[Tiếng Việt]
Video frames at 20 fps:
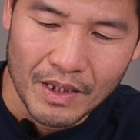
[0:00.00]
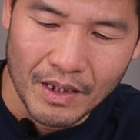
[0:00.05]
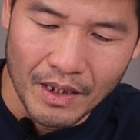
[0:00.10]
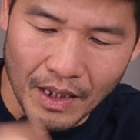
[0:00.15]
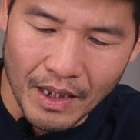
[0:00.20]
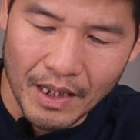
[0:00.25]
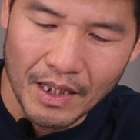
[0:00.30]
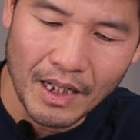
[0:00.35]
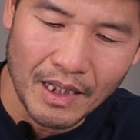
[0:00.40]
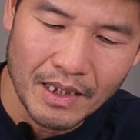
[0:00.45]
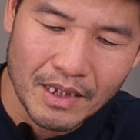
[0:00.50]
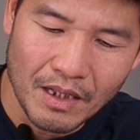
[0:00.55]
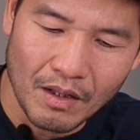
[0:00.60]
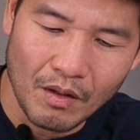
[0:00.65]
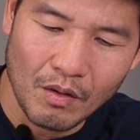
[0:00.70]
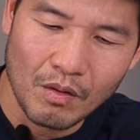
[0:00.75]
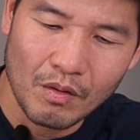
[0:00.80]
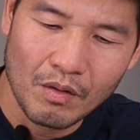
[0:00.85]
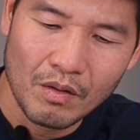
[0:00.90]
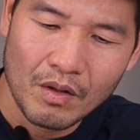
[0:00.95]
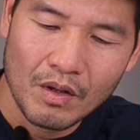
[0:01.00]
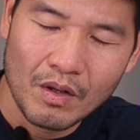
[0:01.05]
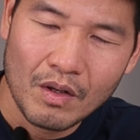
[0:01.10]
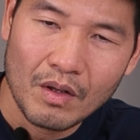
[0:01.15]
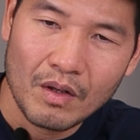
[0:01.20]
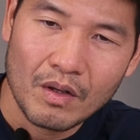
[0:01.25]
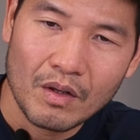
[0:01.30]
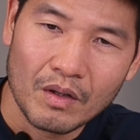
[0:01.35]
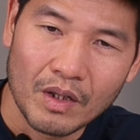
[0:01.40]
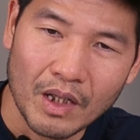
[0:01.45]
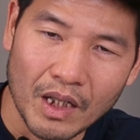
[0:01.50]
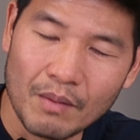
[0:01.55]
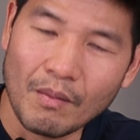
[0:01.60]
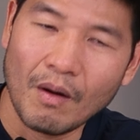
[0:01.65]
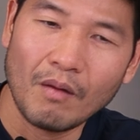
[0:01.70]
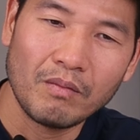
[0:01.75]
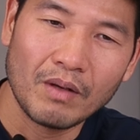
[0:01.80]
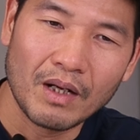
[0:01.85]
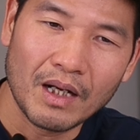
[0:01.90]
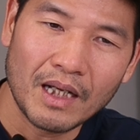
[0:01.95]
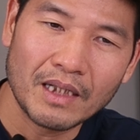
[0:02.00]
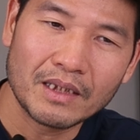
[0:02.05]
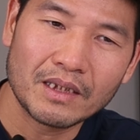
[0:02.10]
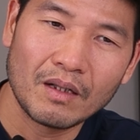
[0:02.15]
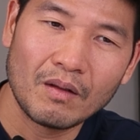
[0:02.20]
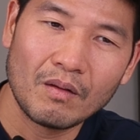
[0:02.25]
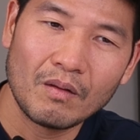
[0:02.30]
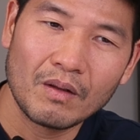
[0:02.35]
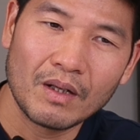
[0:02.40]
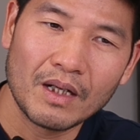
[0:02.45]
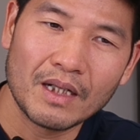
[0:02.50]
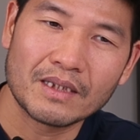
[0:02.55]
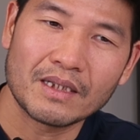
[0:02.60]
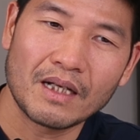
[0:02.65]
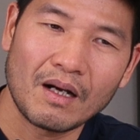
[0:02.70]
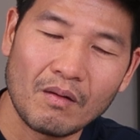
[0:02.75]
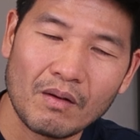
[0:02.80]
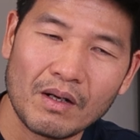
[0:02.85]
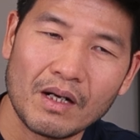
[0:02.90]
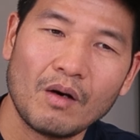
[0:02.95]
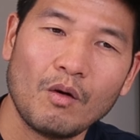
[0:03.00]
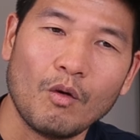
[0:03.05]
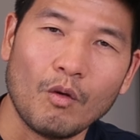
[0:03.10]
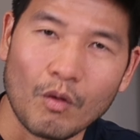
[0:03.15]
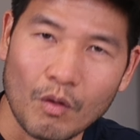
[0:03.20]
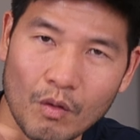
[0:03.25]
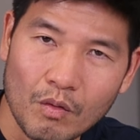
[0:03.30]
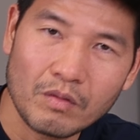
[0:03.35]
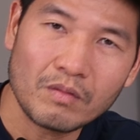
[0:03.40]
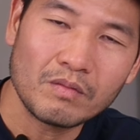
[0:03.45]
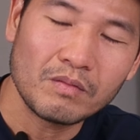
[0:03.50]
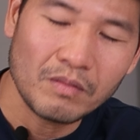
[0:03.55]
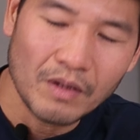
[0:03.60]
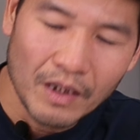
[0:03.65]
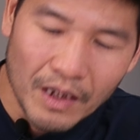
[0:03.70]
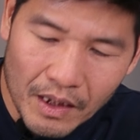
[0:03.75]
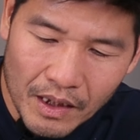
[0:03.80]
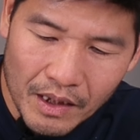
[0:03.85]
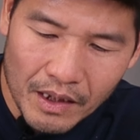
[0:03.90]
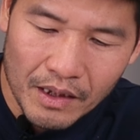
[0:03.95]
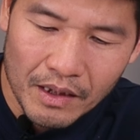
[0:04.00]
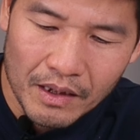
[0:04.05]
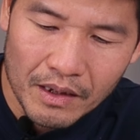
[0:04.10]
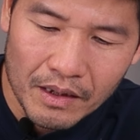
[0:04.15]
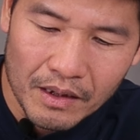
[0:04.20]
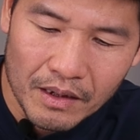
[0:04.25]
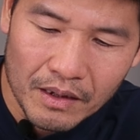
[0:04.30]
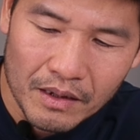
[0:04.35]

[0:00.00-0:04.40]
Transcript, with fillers: Người Lai Châu, người Mông ở Lai Châu, người Dao, người La Hủ cũng đi